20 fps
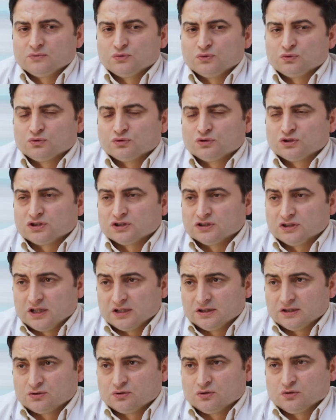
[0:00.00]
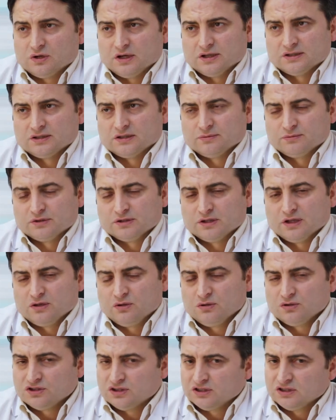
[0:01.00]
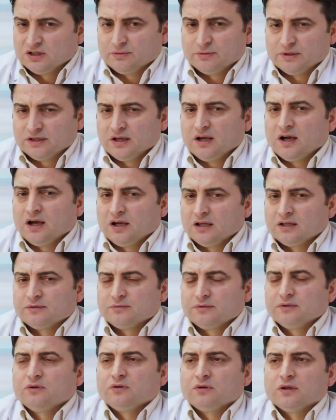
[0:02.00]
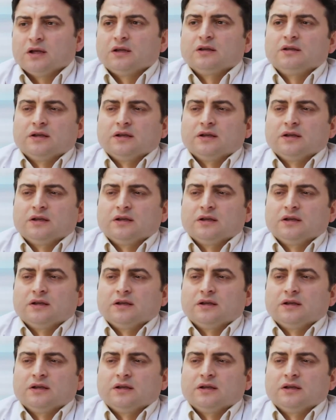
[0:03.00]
Yurt dışından da çok hastamız geliyor. Çınlama da ayrı bir olay.